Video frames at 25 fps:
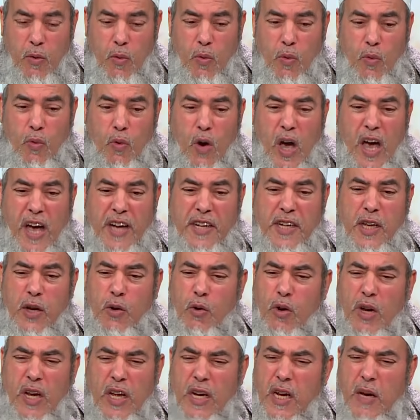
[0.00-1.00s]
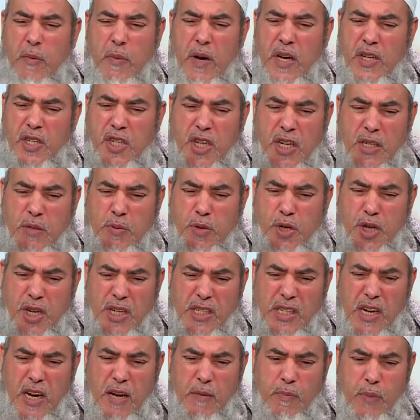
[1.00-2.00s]
واحد يقول أنا ما نشرب
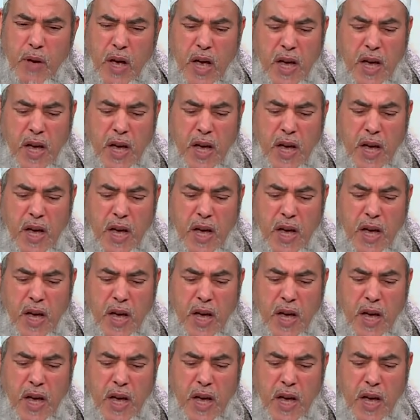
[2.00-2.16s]
الشراب